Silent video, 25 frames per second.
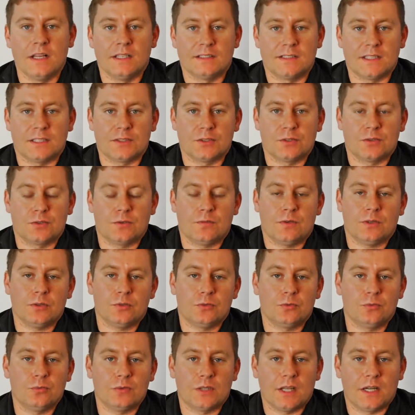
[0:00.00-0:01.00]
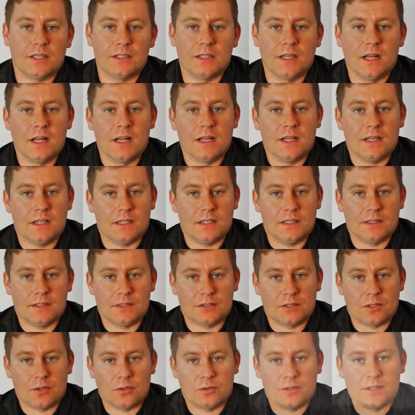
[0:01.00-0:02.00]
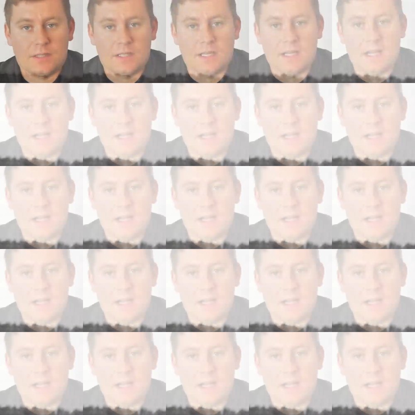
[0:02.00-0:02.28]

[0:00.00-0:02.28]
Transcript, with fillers: Zastosowano tutaj e, sloty